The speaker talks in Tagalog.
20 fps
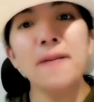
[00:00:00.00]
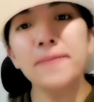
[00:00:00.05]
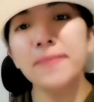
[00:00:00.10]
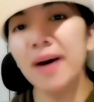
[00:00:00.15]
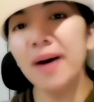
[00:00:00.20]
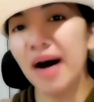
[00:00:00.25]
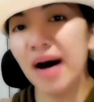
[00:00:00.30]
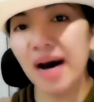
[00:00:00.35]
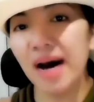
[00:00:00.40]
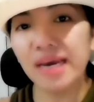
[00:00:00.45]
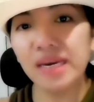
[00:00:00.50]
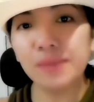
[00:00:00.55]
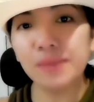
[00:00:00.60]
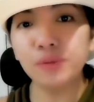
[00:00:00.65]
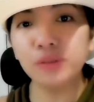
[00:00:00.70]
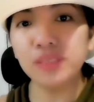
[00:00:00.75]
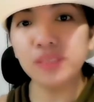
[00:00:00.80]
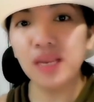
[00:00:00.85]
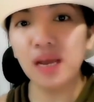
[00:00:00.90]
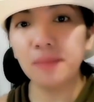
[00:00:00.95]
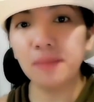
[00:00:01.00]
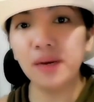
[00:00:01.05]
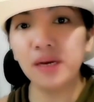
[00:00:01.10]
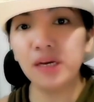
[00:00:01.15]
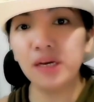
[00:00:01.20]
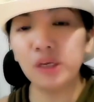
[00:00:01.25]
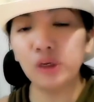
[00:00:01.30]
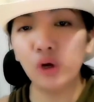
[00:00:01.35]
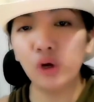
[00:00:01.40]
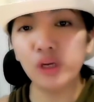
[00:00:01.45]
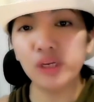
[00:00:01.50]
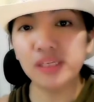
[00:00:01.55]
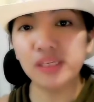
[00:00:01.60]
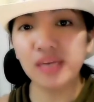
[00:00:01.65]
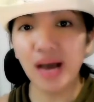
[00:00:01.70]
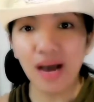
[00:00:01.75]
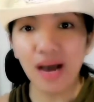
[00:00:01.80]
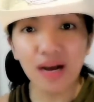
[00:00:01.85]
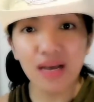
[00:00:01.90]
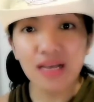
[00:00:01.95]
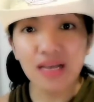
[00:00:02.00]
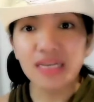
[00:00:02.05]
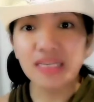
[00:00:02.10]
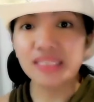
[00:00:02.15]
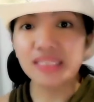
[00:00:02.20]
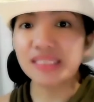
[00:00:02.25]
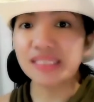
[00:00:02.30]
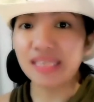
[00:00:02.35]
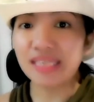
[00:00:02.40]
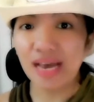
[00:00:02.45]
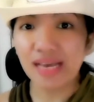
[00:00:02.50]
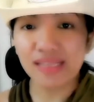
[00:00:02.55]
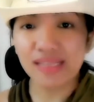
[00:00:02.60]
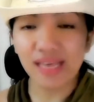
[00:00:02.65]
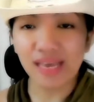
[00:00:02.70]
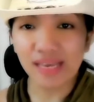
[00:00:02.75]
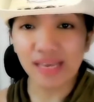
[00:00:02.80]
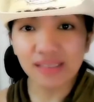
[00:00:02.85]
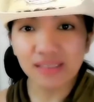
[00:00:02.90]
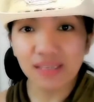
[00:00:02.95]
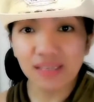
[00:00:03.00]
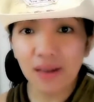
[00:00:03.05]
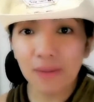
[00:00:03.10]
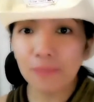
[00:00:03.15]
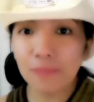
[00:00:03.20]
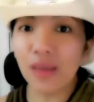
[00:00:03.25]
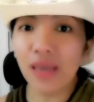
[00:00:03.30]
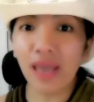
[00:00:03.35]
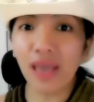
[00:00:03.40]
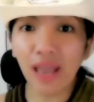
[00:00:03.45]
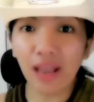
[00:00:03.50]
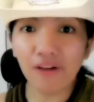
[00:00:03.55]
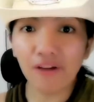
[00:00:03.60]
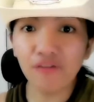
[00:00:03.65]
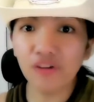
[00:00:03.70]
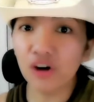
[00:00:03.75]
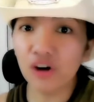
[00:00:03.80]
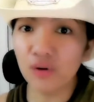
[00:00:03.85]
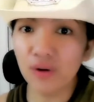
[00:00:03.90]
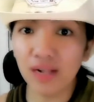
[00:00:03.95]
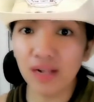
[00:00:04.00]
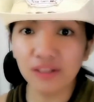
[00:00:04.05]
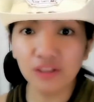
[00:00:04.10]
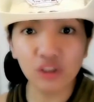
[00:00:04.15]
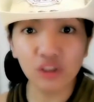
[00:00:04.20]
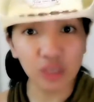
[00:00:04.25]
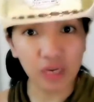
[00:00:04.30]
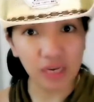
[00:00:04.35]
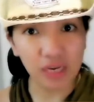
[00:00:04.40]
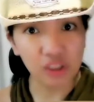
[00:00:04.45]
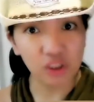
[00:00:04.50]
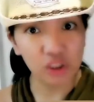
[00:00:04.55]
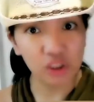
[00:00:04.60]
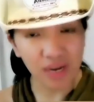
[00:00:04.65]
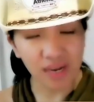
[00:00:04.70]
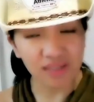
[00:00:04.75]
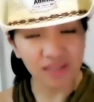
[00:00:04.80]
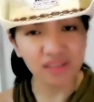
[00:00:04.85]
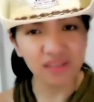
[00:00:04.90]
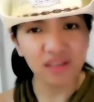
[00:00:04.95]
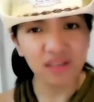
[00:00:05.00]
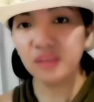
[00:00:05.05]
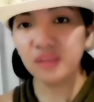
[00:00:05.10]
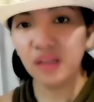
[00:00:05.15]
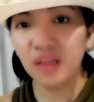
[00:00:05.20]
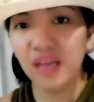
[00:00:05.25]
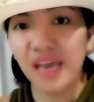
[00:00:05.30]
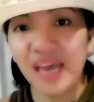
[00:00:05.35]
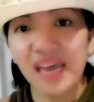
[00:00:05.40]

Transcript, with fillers: maaari po silang magkaroon ng sudden behavioral changes.